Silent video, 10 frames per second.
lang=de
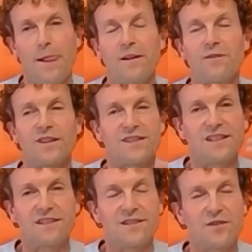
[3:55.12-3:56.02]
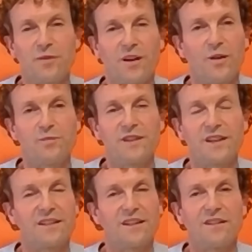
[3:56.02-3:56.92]
Was sind das überhaupt die
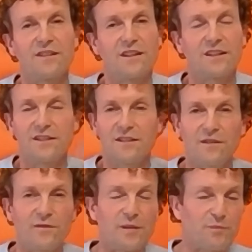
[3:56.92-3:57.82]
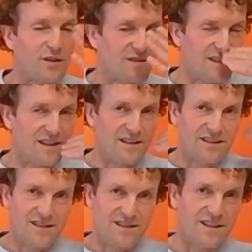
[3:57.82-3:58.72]
Gedanken? Wie passiert
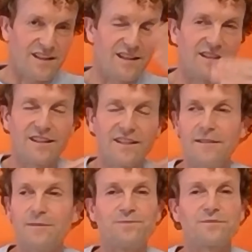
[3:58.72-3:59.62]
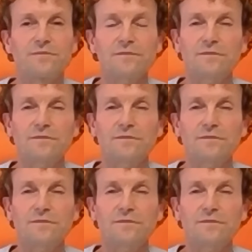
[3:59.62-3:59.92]
das da innen?